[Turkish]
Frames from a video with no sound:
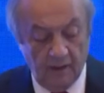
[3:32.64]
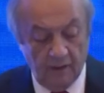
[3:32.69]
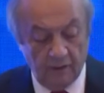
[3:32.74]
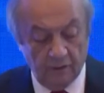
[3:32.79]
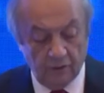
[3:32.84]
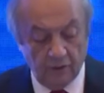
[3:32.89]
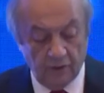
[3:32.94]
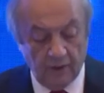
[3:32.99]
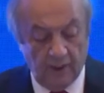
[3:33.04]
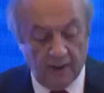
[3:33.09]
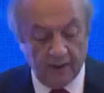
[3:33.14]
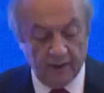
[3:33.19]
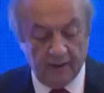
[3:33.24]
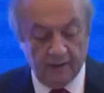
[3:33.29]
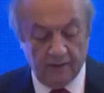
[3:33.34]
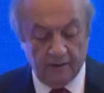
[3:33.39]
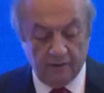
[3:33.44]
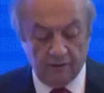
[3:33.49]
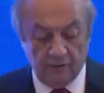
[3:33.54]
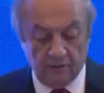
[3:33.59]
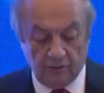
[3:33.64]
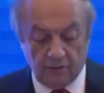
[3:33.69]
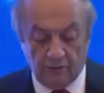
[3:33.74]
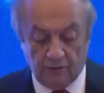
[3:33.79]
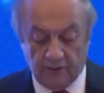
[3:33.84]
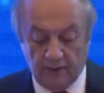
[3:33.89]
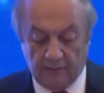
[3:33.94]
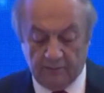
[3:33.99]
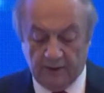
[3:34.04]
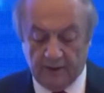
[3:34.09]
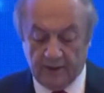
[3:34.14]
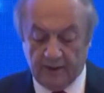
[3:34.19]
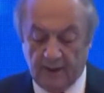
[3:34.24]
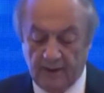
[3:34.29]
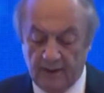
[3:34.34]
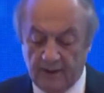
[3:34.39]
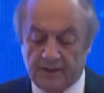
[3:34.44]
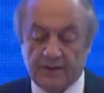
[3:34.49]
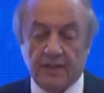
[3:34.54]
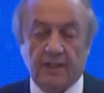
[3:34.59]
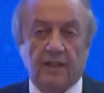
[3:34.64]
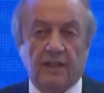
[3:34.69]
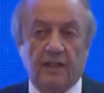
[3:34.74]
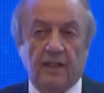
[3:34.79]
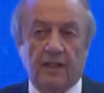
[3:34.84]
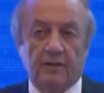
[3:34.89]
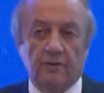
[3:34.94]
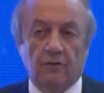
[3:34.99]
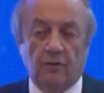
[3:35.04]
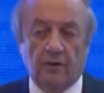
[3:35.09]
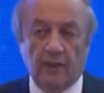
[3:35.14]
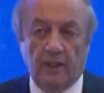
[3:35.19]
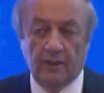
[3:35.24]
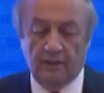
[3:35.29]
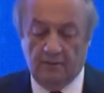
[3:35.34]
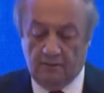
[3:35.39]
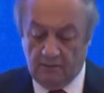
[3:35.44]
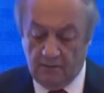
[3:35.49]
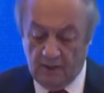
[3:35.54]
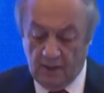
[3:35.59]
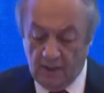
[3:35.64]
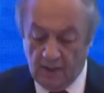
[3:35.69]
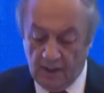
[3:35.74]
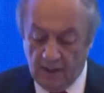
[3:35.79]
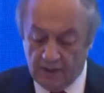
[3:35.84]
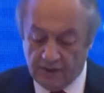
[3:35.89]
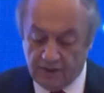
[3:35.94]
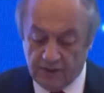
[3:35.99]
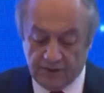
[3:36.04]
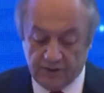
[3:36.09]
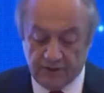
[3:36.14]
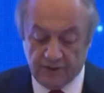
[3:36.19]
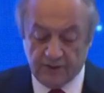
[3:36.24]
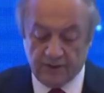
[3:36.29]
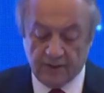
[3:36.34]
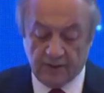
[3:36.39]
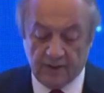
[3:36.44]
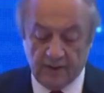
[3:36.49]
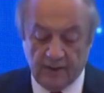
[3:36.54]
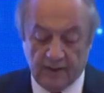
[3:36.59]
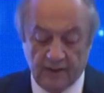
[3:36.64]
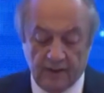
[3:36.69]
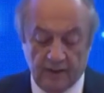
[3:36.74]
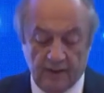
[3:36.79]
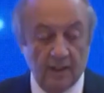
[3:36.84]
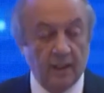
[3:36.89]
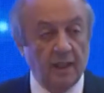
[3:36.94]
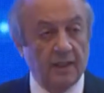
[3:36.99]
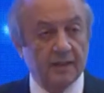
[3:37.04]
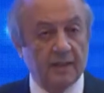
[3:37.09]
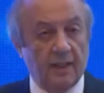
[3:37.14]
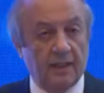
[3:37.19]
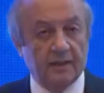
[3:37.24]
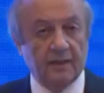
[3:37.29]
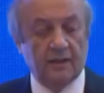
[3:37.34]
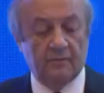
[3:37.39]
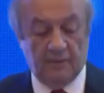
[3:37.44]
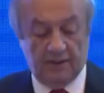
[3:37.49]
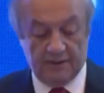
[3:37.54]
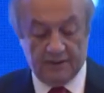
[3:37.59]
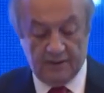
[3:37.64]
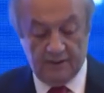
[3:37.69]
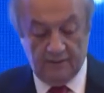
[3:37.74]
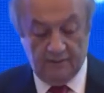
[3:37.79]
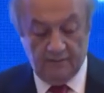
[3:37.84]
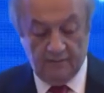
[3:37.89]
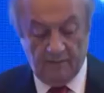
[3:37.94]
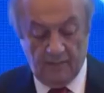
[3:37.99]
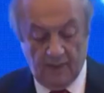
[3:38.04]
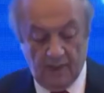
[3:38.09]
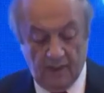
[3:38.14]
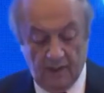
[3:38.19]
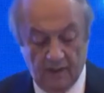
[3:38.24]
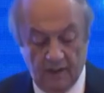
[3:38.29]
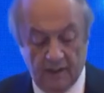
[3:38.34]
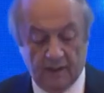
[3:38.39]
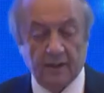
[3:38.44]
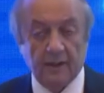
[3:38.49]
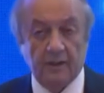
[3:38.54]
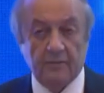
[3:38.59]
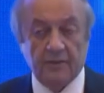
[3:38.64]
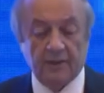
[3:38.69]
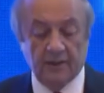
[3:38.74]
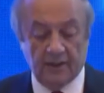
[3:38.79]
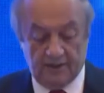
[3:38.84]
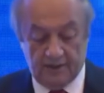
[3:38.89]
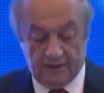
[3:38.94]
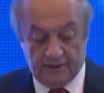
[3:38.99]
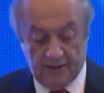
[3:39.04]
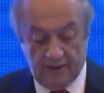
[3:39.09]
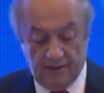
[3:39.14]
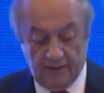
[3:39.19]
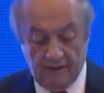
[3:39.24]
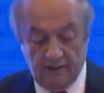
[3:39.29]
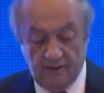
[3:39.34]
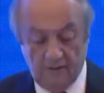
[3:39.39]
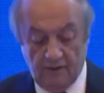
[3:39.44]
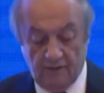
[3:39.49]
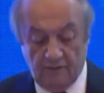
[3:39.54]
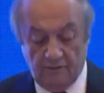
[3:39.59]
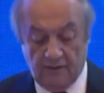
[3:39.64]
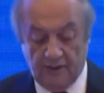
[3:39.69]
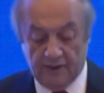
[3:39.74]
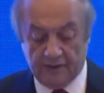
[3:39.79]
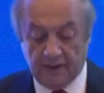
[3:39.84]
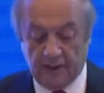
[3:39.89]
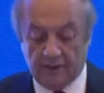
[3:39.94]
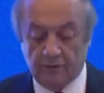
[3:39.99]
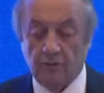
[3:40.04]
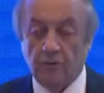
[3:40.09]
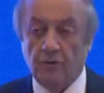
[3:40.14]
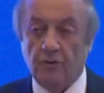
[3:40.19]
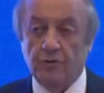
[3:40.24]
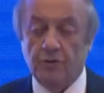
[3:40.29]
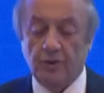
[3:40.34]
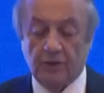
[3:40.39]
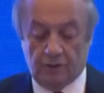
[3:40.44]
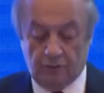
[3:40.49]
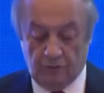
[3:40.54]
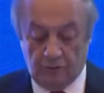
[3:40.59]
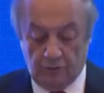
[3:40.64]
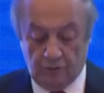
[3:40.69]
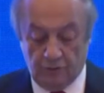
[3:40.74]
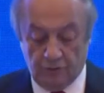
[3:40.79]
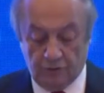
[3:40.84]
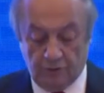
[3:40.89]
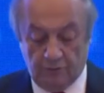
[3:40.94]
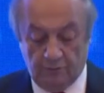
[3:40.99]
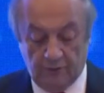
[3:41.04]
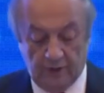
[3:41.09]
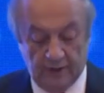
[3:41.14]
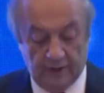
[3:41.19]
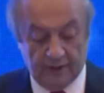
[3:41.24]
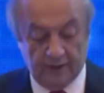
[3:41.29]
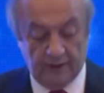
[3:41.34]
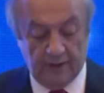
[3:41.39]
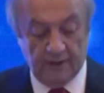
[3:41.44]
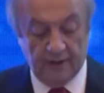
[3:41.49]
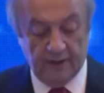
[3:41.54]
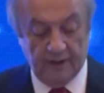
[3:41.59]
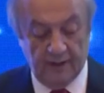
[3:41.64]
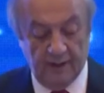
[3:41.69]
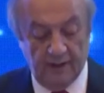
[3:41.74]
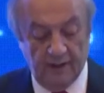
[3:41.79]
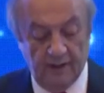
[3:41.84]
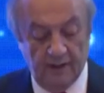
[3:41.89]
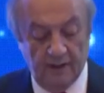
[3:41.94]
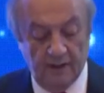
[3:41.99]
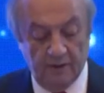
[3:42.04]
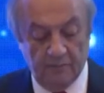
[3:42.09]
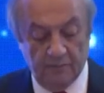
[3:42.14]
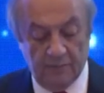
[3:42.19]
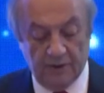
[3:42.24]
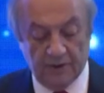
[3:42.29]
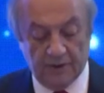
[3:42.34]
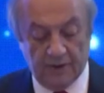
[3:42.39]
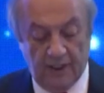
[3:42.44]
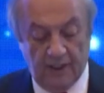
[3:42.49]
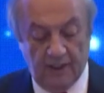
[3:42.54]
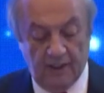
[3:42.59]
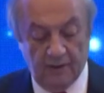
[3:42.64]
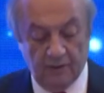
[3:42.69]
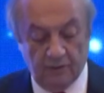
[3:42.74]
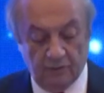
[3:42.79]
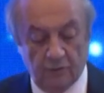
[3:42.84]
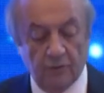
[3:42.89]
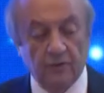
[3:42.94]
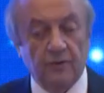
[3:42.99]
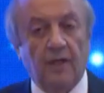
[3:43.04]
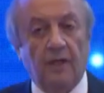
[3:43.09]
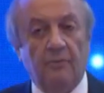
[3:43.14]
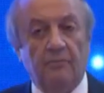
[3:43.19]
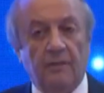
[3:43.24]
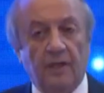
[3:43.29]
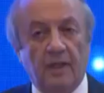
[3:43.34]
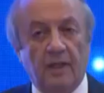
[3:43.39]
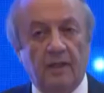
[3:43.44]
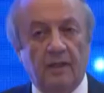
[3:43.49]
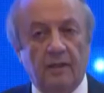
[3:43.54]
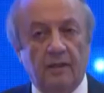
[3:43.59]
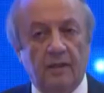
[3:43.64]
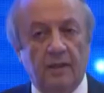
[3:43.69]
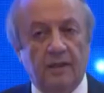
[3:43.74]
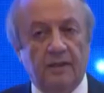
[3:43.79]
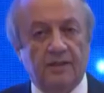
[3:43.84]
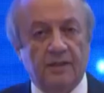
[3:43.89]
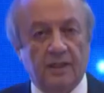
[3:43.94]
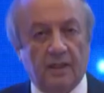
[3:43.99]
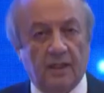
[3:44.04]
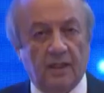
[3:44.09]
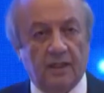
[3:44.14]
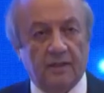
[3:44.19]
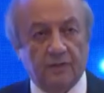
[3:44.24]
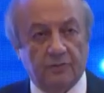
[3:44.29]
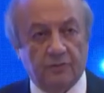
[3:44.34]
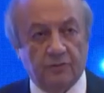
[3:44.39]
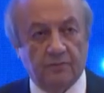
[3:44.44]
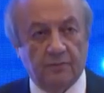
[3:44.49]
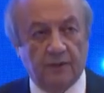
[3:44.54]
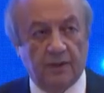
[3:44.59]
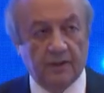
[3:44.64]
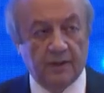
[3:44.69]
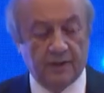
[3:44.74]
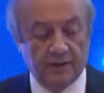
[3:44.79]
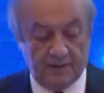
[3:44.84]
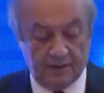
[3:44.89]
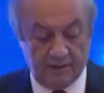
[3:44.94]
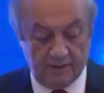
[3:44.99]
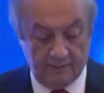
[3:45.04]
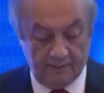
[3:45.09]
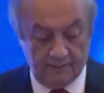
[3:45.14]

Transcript: Dünyanın gündeminde ilk sıralarda olan eşitsizliklerin azaltılması, iklim krizi ve teknolojik dönüşümün etkilerini biz de gündemde ilk sıralarda tutmalıyız.